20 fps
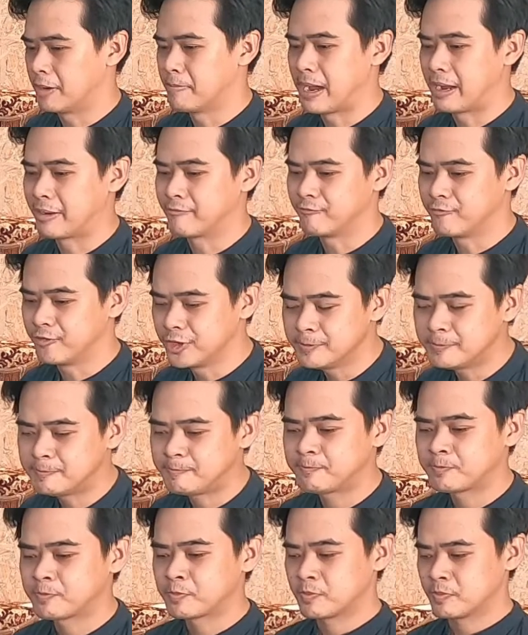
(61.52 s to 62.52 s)
là hệ bàn
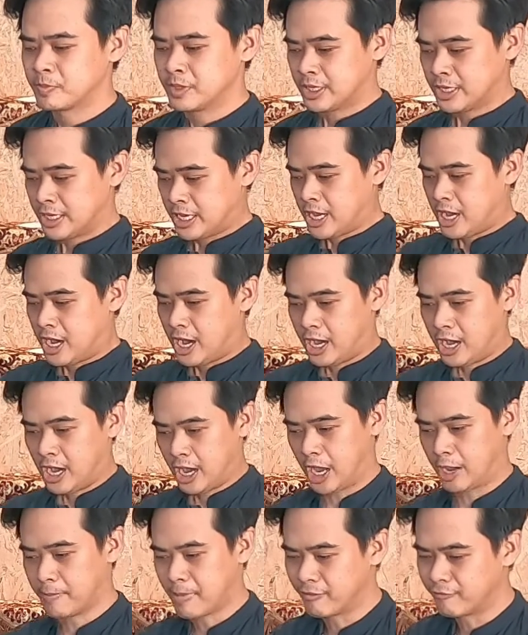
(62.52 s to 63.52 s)
phím
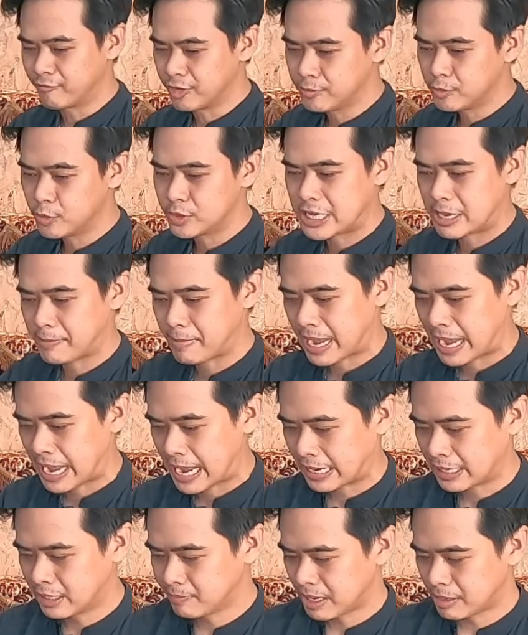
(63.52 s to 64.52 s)
hệ bàn phím của
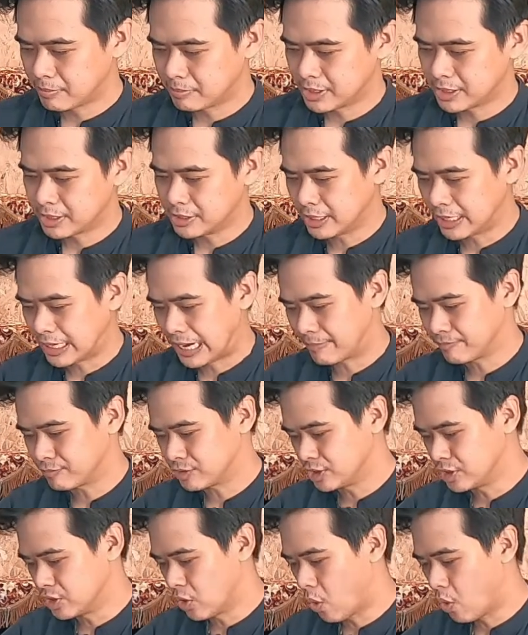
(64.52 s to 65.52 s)
Yamaha W20 được
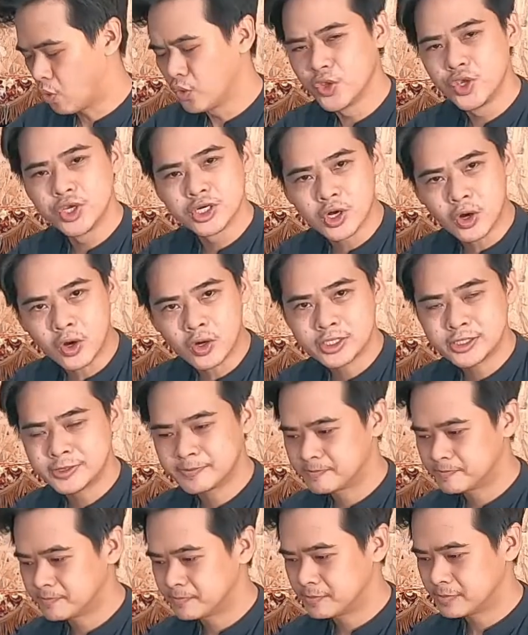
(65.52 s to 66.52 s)
làm từ gỗ nghiêng
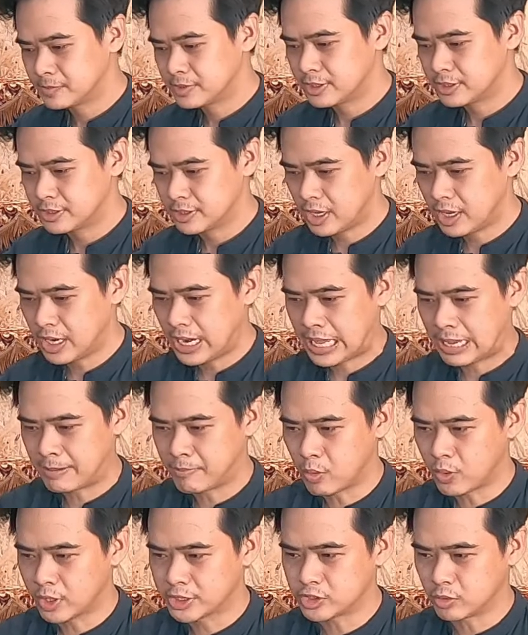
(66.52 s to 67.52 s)
khói nó
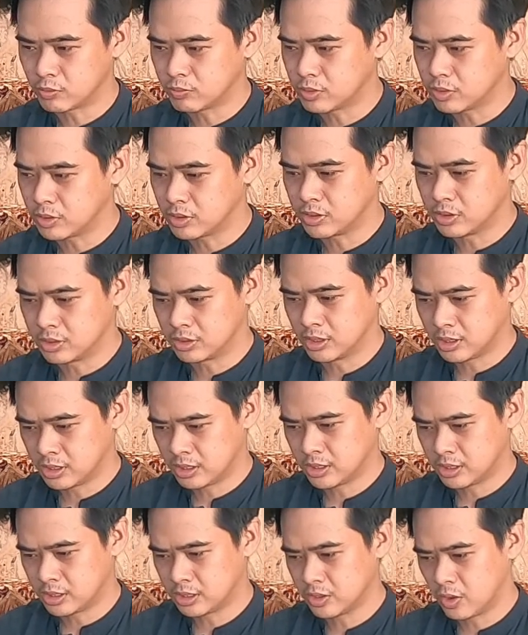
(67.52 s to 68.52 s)
là một cái trục uh,
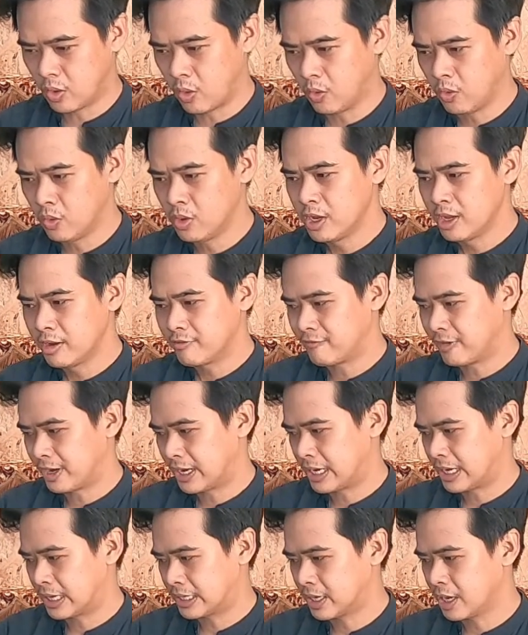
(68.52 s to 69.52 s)
gỗ
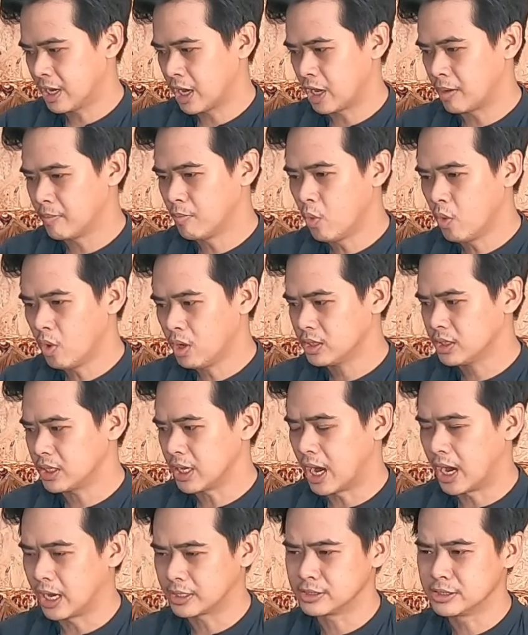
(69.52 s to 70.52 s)
và cái hệ búa
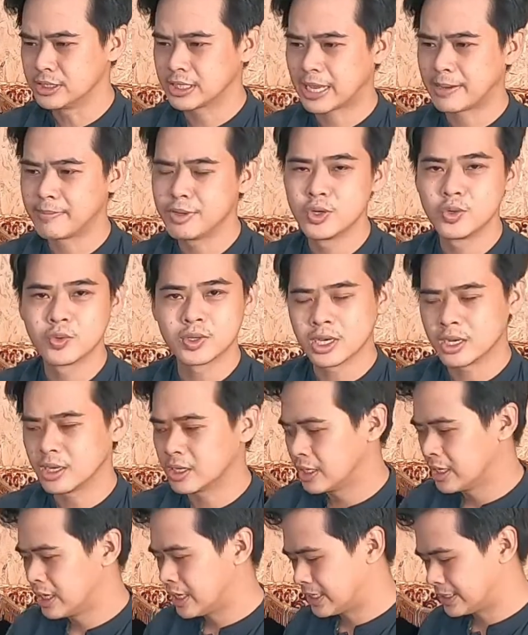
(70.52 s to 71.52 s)
thì hệt như cây
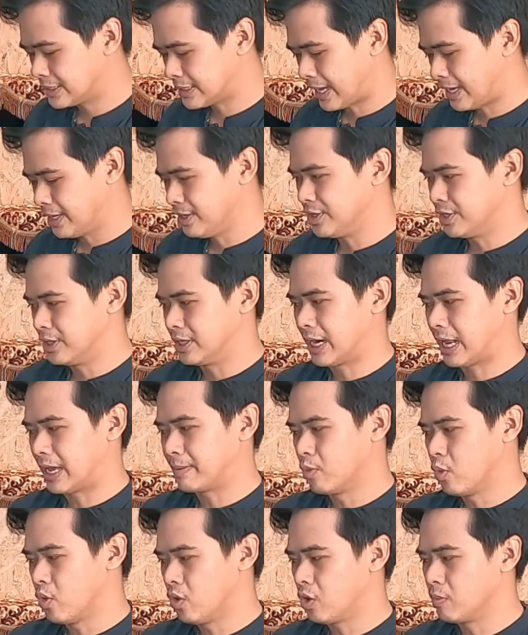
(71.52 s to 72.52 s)
binoker nó tái hiện
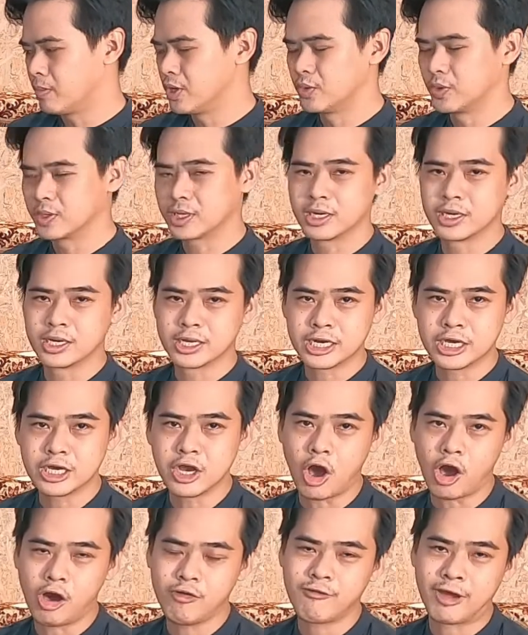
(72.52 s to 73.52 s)
lại búa của binoker
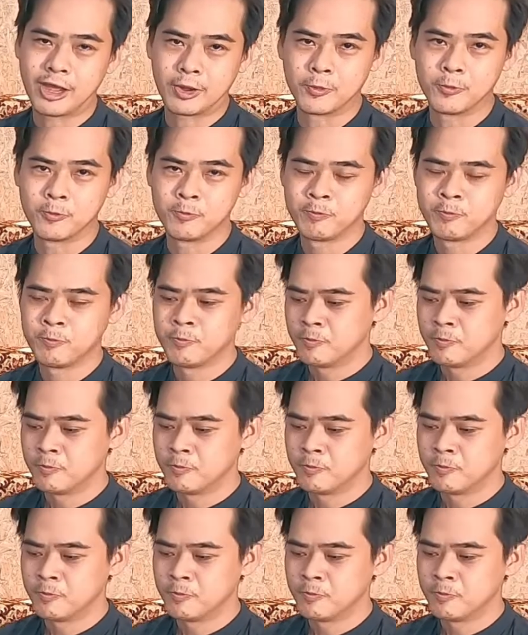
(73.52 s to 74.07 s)
nó gõ vào